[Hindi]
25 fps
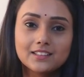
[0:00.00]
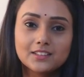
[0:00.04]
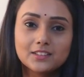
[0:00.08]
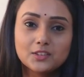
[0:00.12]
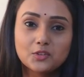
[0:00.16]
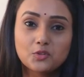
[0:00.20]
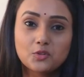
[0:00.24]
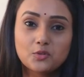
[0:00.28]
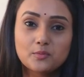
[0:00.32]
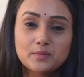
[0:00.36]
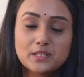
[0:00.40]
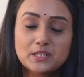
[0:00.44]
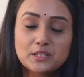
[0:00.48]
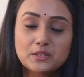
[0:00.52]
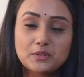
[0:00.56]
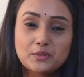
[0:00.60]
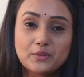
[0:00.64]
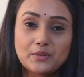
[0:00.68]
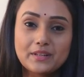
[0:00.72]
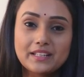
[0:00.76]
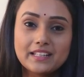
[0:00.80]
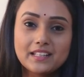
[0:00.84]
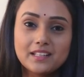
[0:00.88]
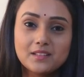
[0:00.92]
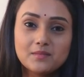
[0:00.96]
दोनों में से
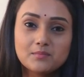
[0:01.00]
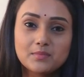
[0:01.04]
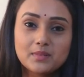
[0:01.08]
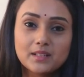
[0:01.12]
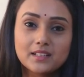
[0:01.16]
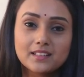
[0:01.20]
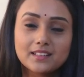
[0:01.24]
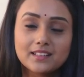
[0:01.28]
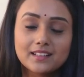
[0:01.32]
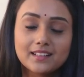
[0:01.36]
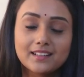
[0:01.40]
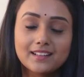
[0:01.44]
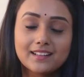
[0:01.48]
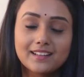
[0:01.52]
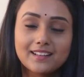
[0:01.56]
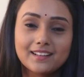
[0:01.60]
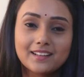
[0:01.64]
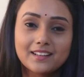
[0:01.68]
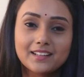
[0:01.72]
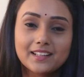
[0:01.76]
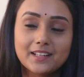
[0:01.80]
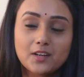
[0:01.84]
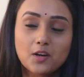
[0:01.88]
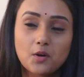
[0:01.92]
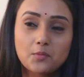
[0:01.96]
कोई नहीं बट हाँ
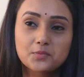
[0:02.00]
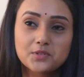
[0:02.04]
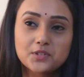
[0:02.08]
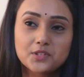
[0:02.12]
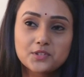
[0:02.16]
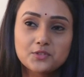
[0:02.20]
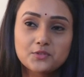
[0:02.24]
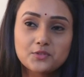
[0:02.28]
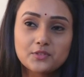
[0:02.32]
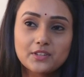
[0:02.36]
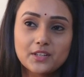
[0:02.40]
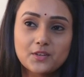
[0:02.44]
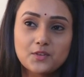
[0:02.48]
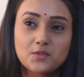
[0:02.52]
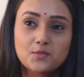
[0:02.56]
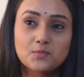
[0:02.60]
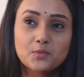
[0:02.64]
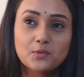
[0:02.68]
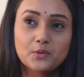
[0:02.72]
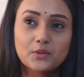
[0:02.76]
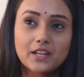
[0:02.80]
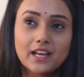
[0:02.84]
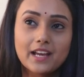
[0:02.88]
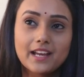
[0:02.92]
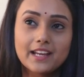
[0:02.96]
अगर एक ऑप्शन चुनने को
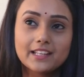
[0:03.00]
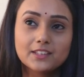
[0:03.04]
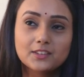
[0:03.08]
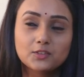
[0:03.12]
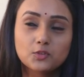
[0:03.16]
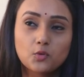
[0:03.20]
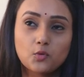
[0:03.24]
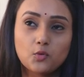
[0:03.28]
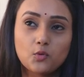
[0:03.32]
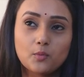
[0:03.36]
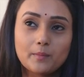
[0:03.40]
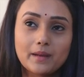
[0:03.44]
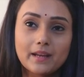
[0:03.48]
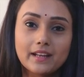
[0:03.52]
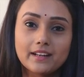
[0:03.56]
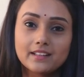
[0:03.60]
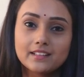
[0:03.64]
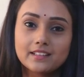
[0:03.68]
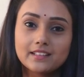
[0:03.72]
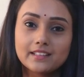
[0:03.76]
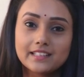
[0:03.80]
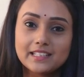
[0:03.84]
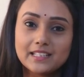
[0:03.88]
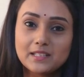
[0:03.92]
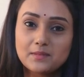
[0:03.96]
बोला है तो मैं
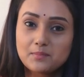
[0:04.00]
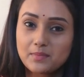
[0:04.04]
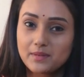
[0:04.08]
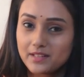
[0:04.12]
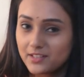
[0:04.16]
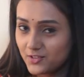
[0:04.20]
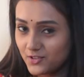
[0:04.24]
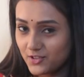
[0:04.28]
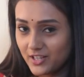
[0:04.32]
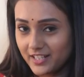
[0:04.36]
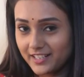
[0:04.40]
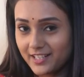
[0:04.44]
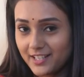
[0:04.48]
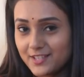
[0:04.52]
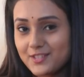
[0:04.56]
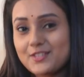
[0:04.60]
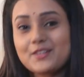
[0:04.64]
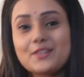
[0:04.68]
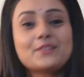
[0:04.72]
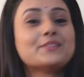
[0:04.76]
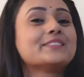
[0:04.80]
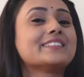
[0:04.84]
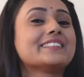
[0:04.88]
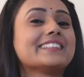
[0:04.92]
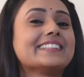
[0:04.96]
टी पर जाना
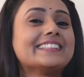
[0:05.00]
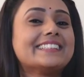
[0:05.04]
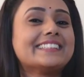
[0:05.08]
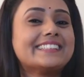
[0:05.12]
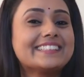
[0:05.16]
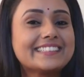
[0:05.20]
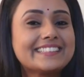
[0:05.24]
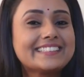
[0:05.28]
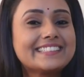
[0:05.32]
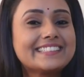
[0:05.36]
चाहूँगी